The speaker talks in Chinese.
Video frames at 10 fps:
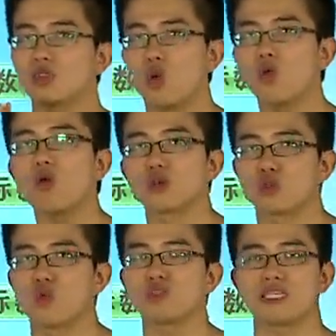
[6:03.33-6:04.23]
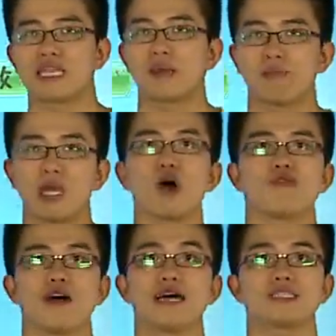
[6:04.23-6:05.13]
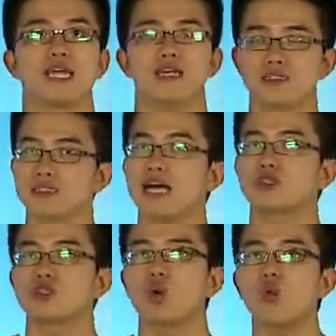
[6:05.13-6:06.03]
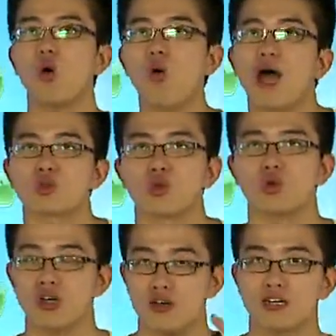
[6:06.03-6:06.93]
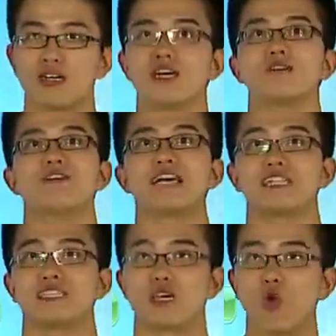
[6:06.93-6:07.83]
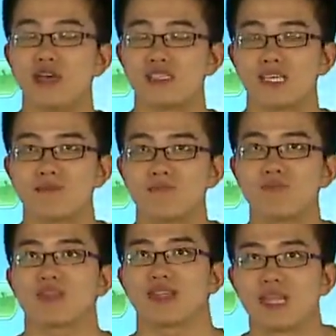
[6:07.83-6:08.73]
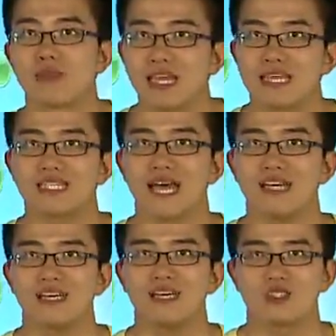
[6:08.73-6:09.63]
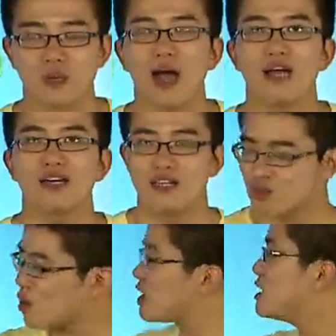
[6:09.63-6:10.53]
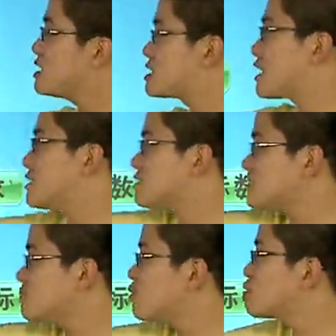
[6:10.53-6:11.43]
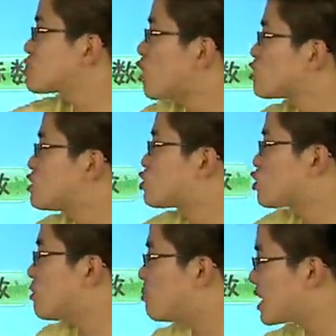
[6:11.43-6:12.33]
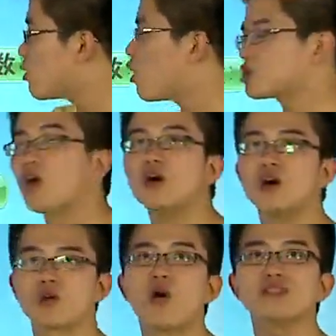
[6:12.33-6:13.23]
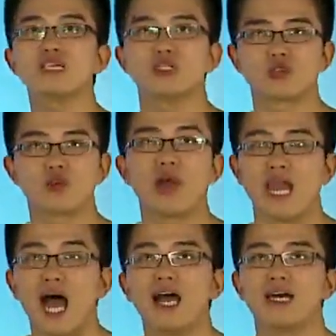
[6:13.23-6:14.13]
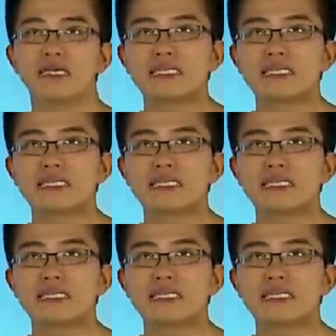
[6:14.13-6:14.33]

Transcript: 通过读题没有发现，但是通过画图可以发现一些关系，能不能理解？对吧？所以前四步都是准备活动，关键就是为了